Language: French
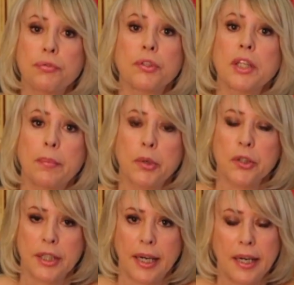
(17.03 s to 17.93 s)

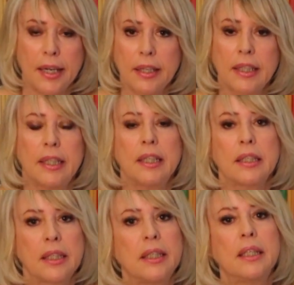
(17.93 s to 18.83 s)
fondamentales
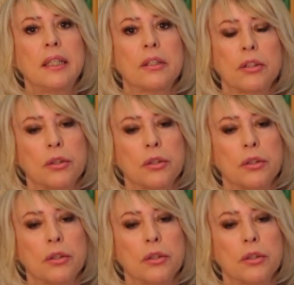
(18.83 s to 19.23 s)
qui